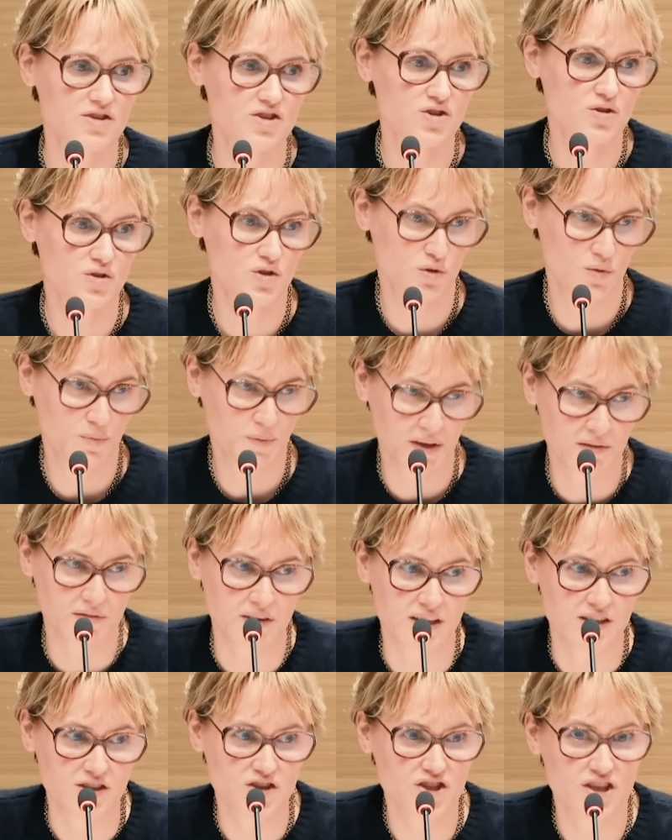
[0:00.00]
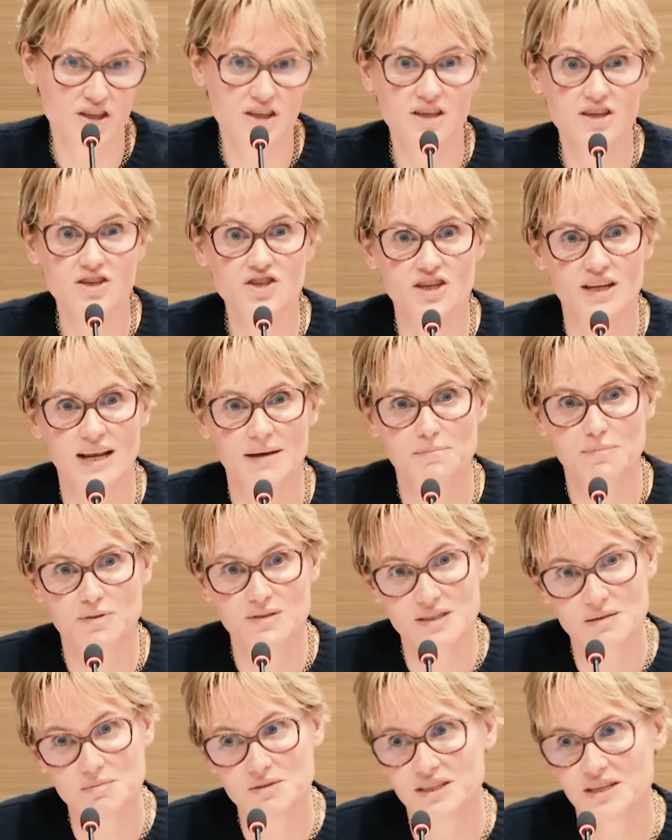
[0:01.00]
je suis privilégiée, j'ai la
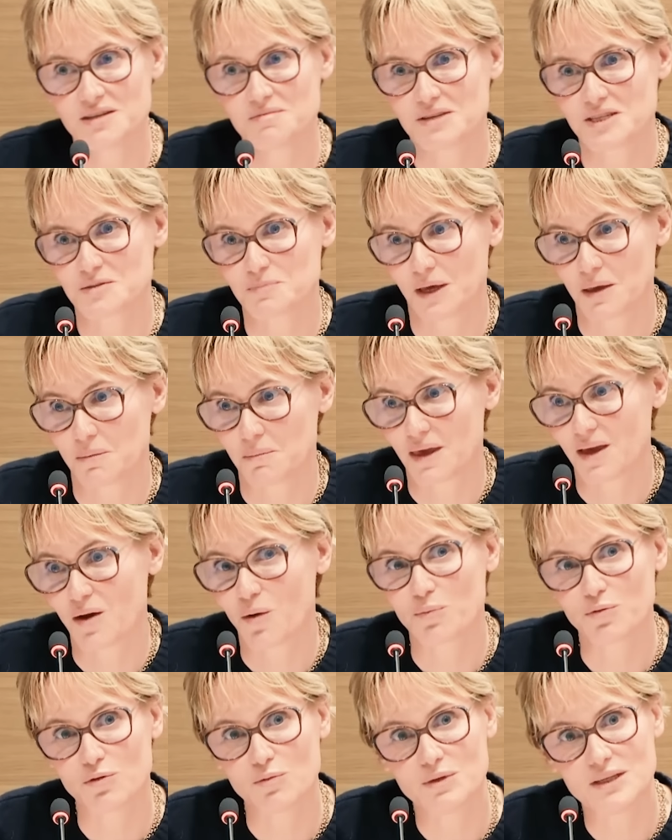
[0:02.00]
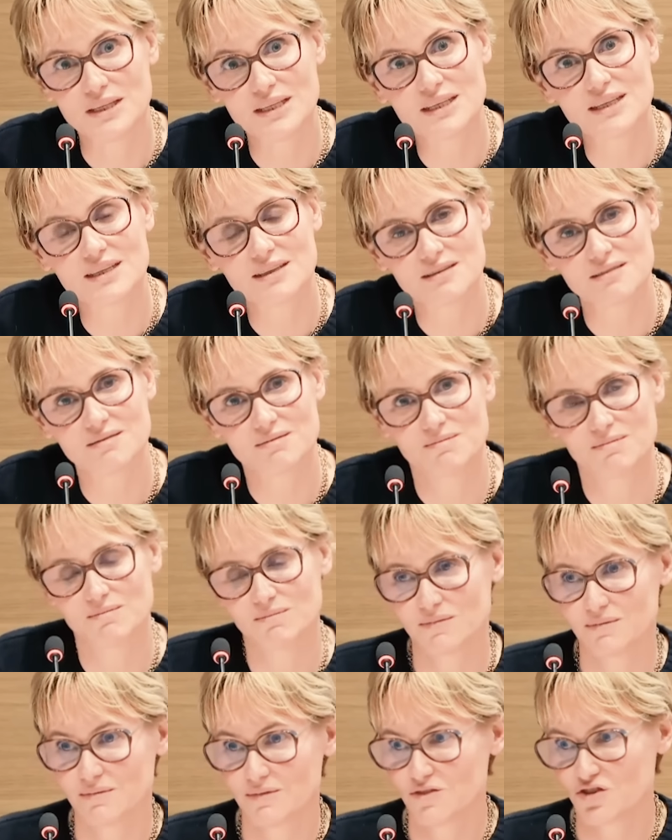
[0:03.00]
possibilité de m'exprimer en public,
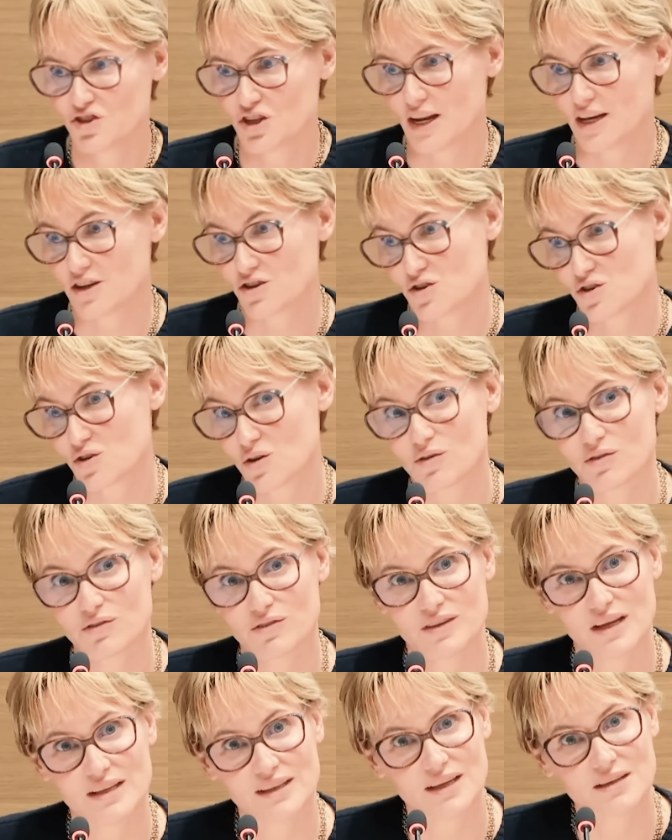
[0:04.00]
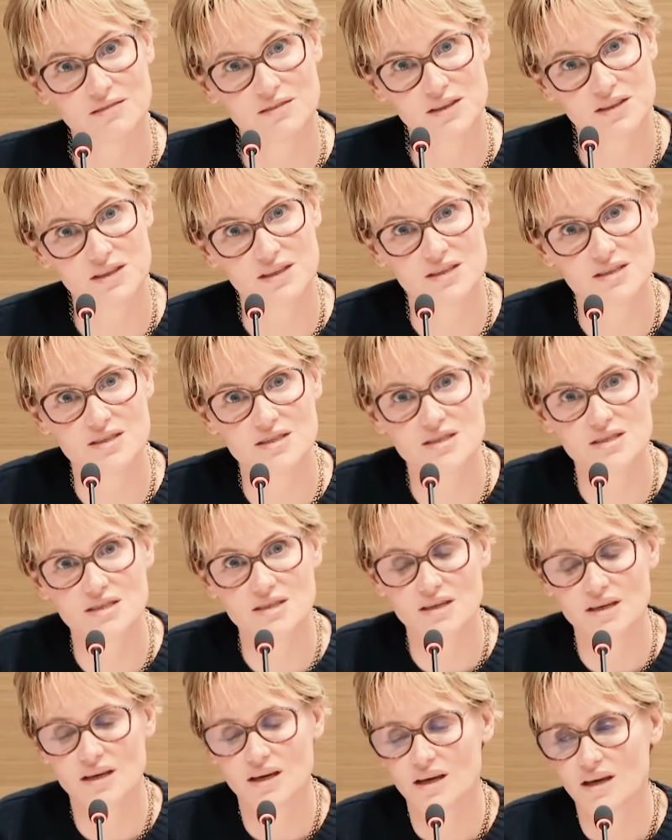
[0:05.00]
j'ai la chance d'être invitée
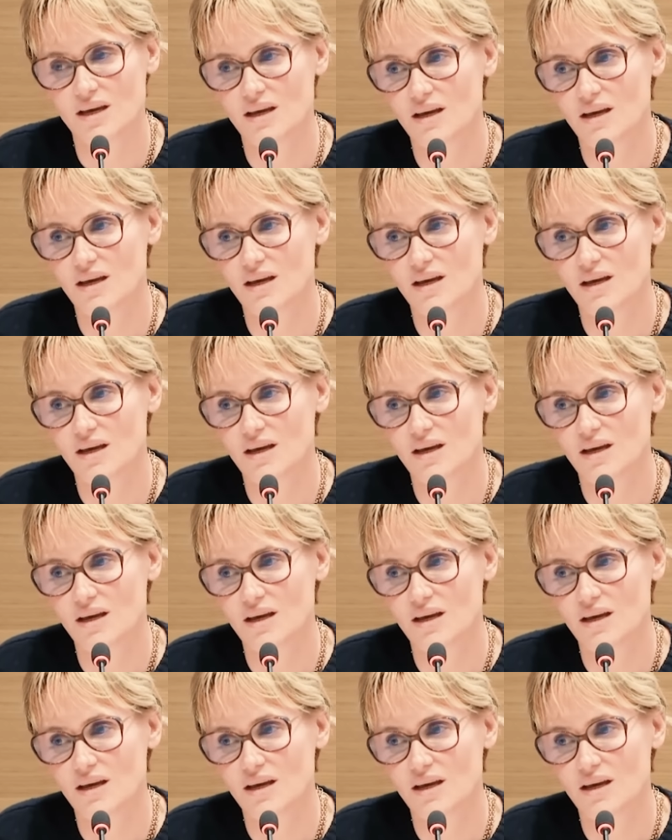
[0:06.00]
ici,